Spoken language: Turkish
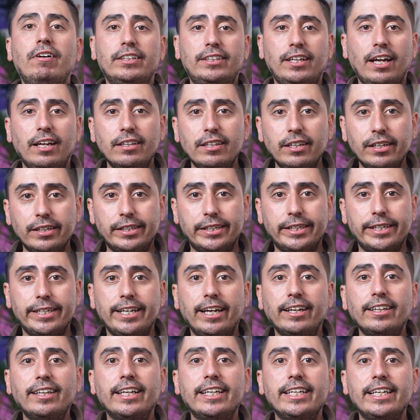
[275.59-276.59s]
vatandaşı
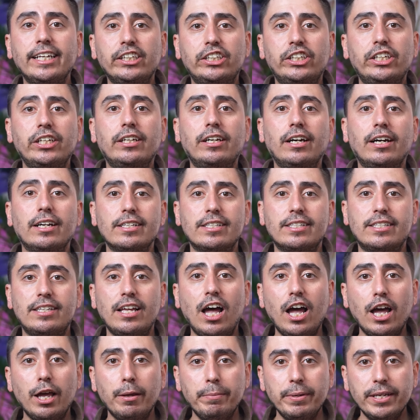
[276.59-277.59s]
ya da yeşil
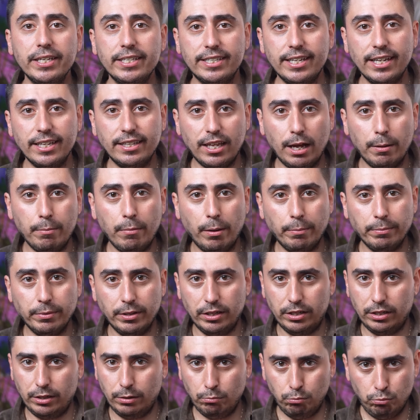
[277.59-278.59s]
sahibi ise
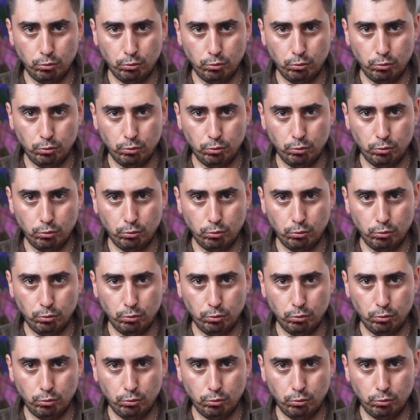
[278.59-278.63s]
tamamdır.